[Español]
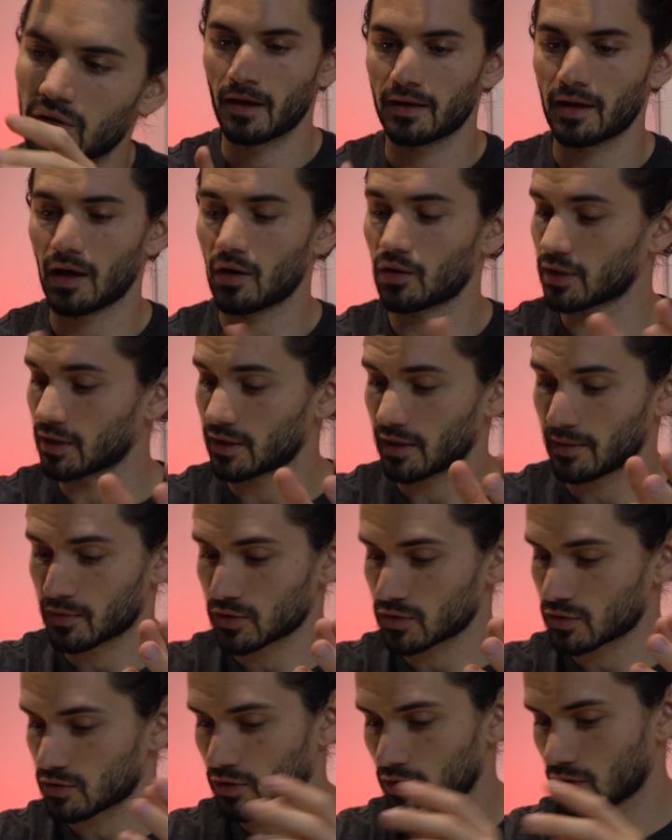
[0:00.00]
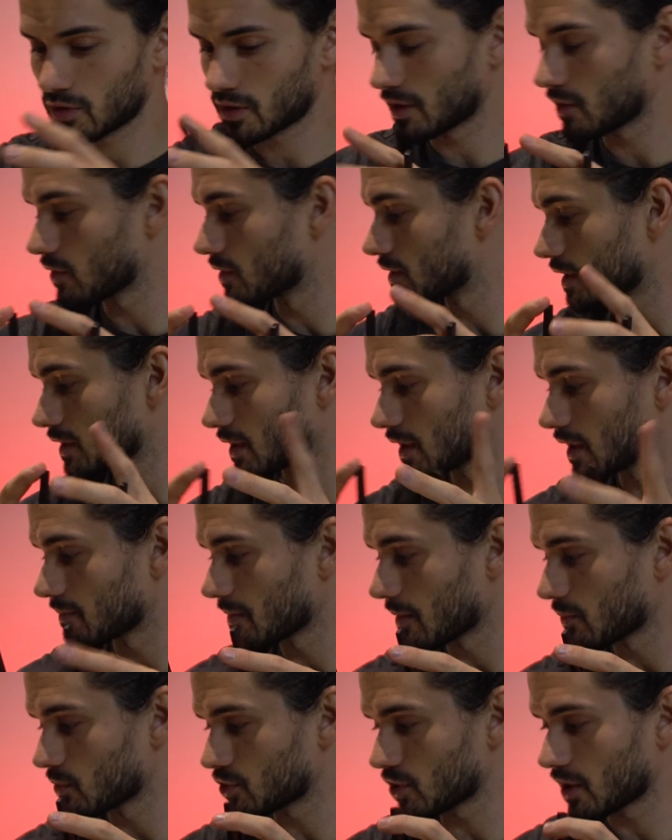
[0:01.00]
y ya lo tendremos. No quiero
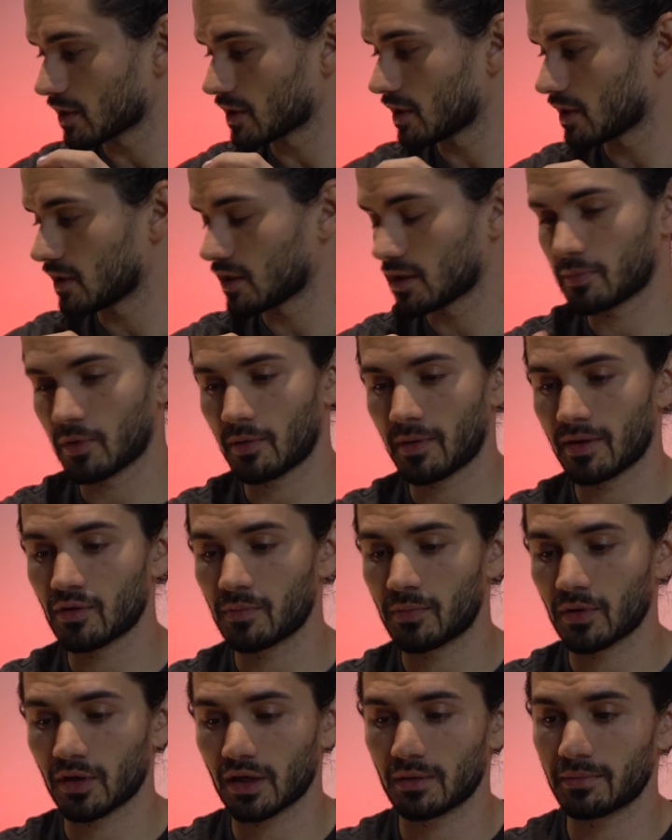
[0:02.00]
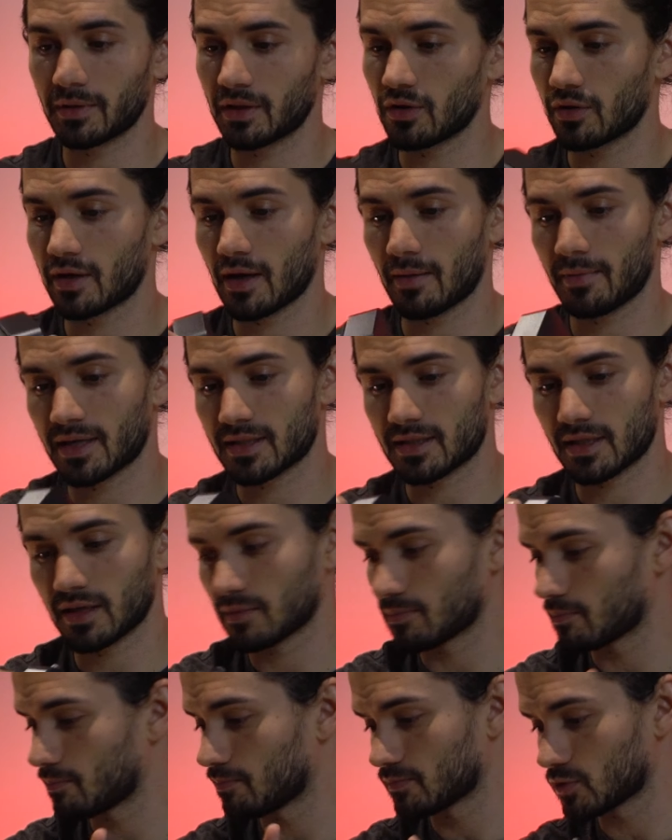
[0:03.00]
entretenerme mucho aquí en ir probando, porque el vídeo ya va a
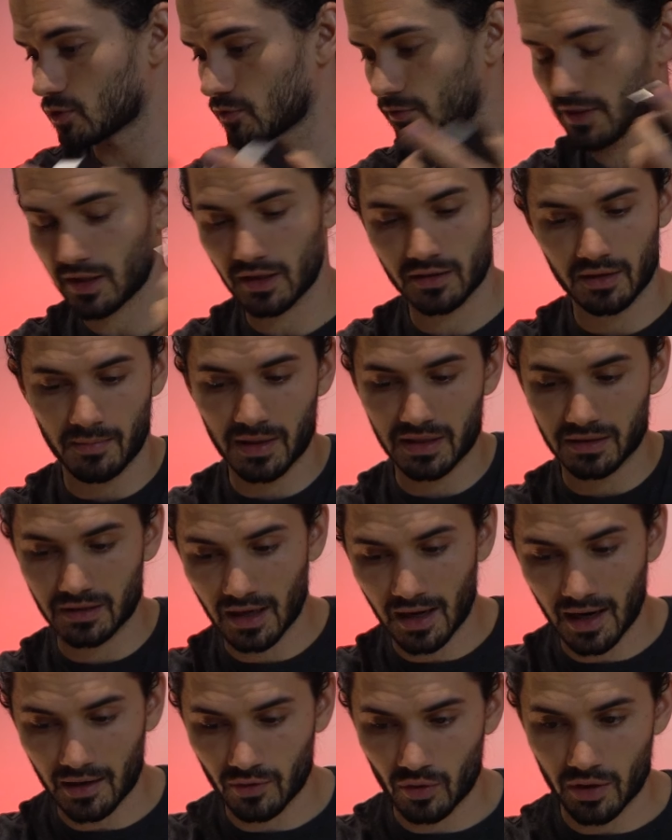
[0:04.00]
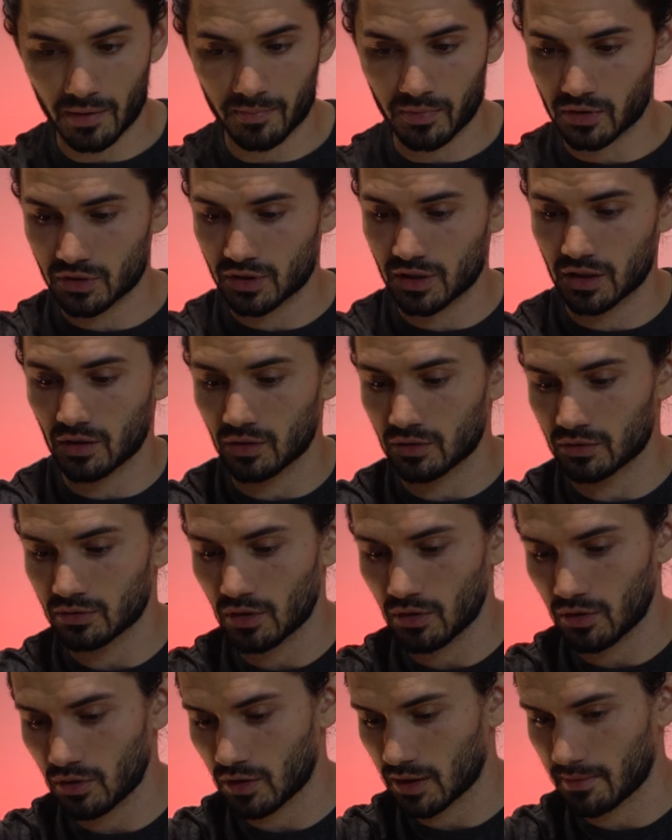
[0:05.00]
ser suficientemente largo de por sí con
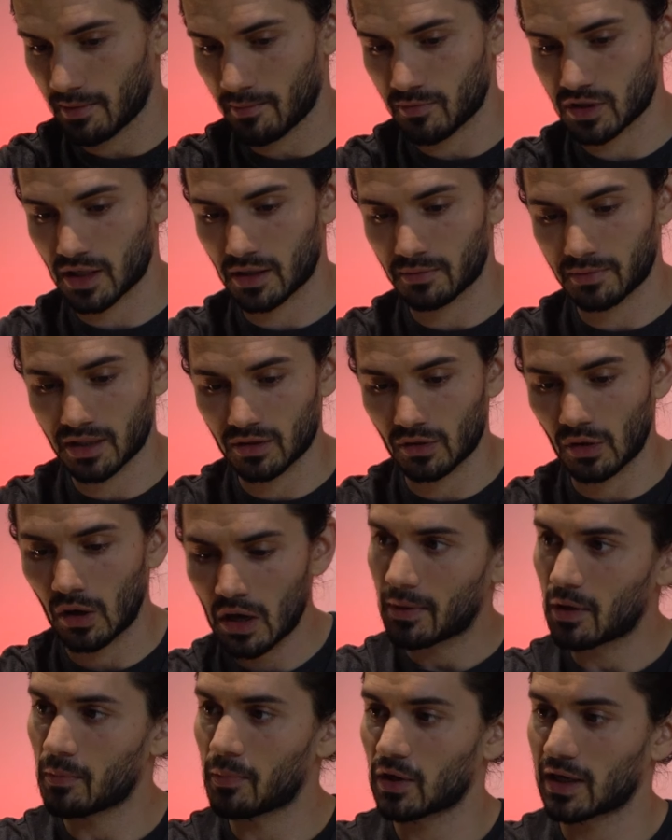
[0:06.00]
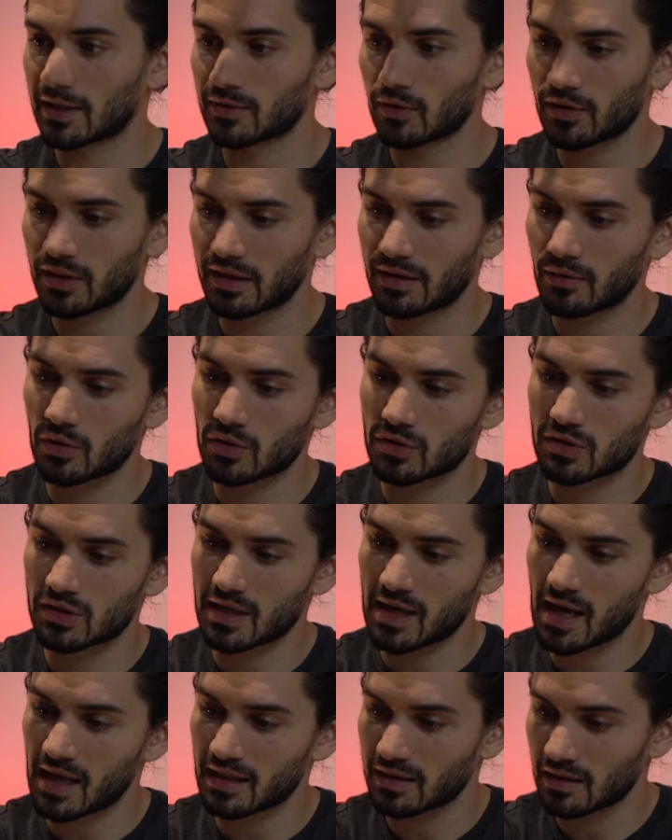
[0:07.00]
todo lo que vamos a ir viendo. Pero por 14 euros,
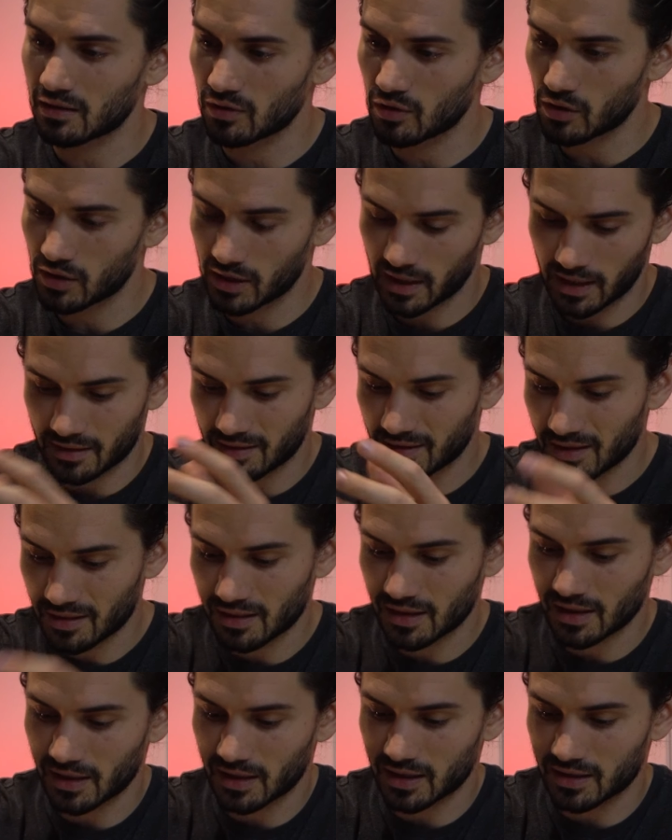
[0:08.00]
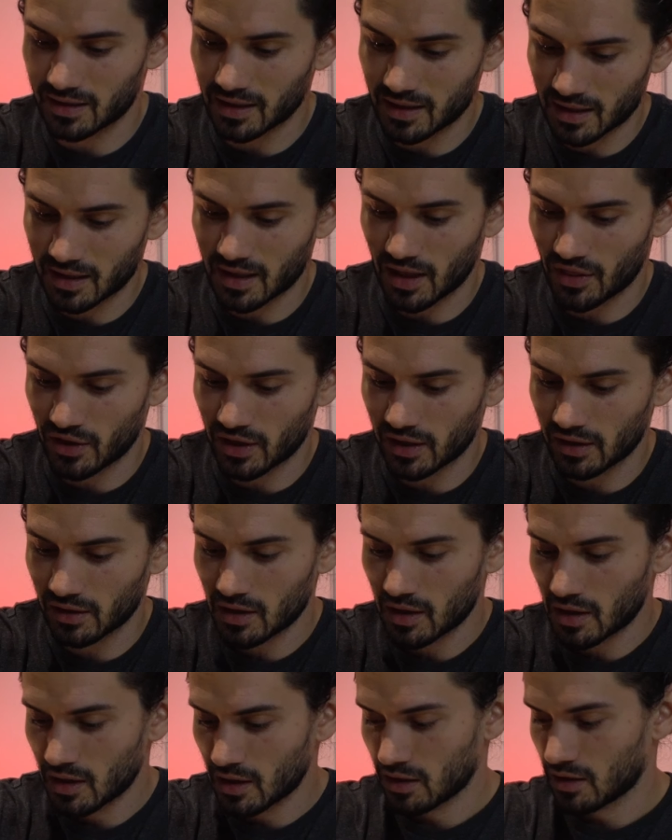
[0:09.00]
si hace lo que dice que tiene que hacer,
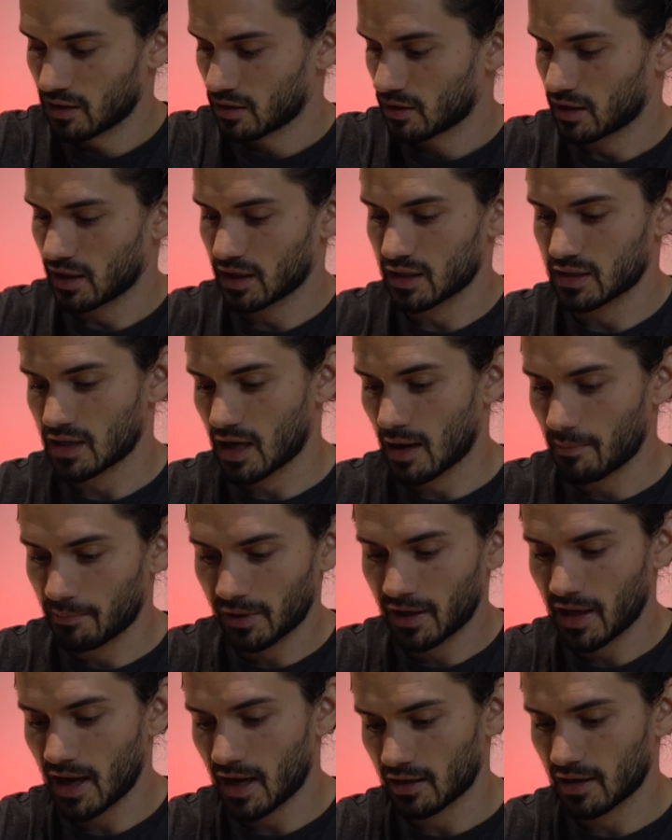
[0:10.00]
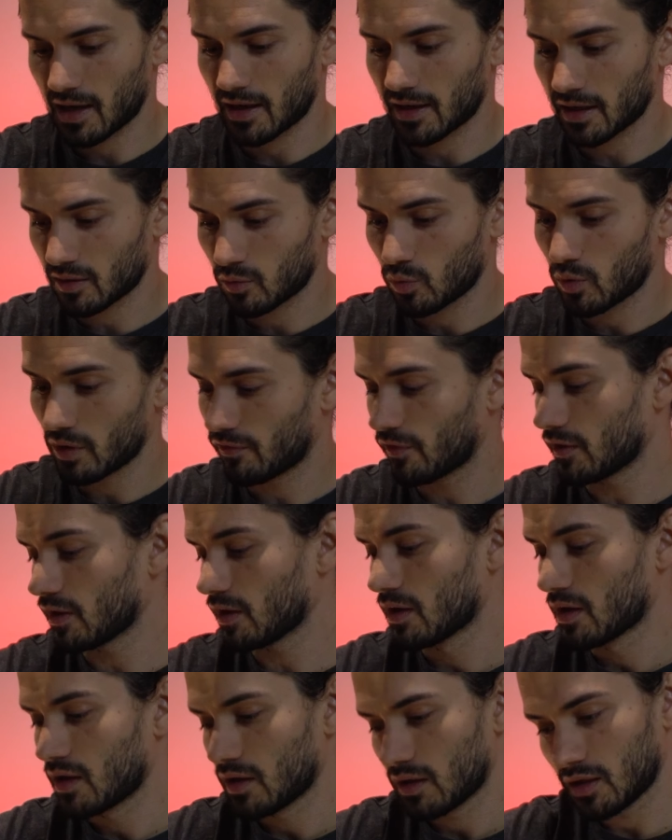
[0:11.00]
que es ampliar la red
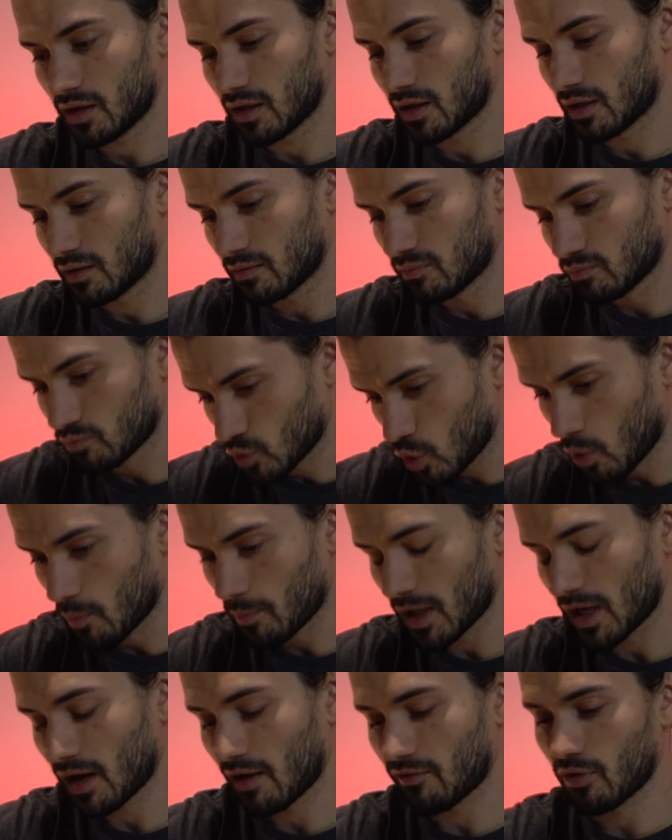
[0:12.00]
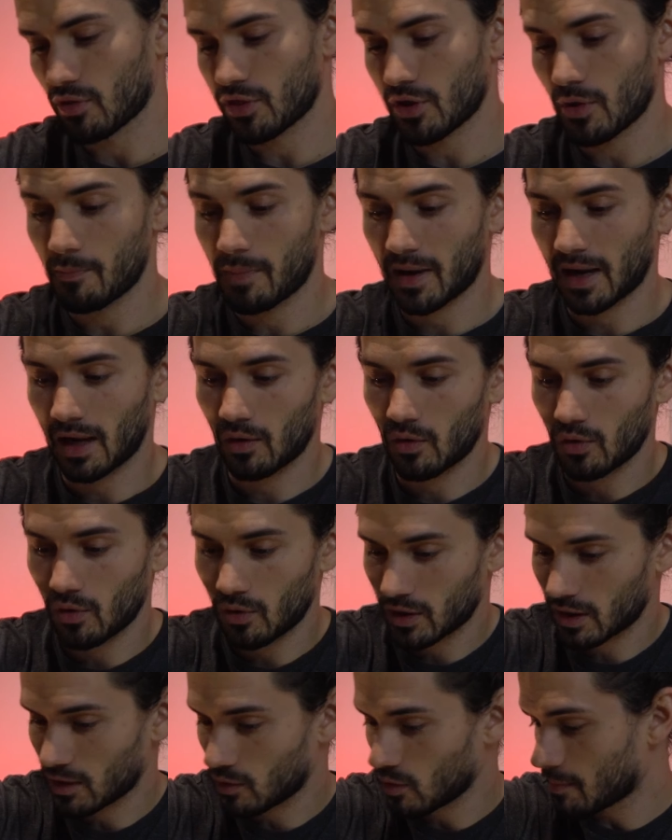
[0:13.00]
wifi y cumple la función para
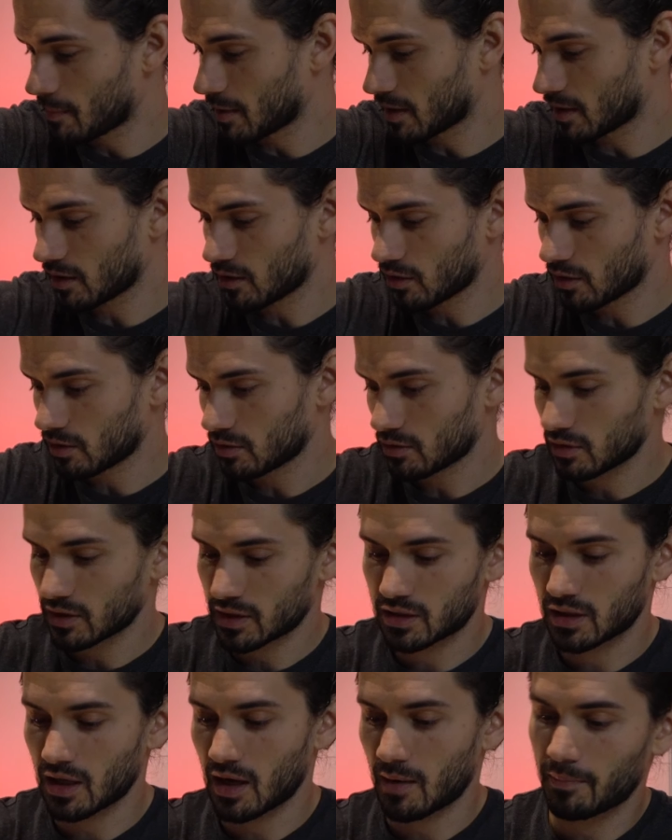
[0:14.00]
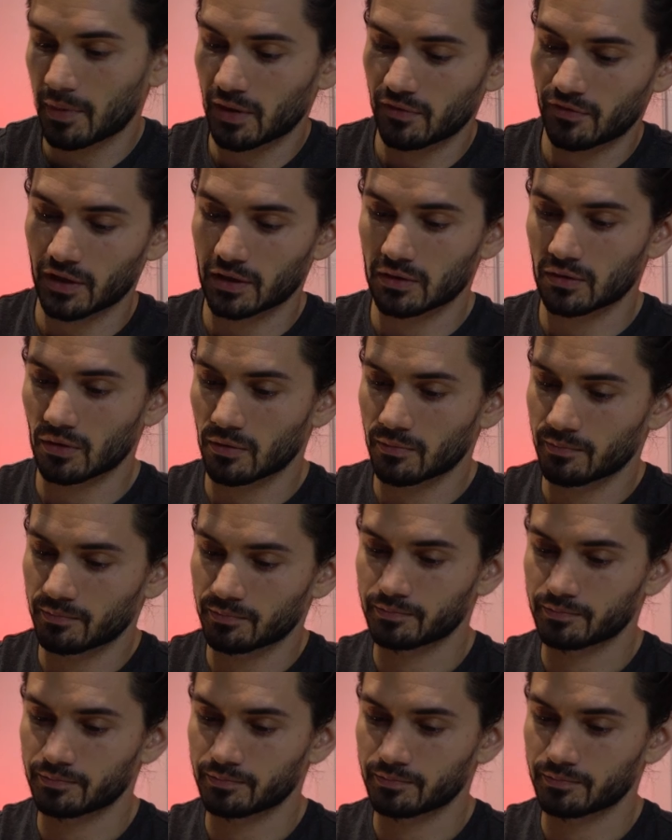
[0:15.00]
lo que lo he pedido, está perfecto.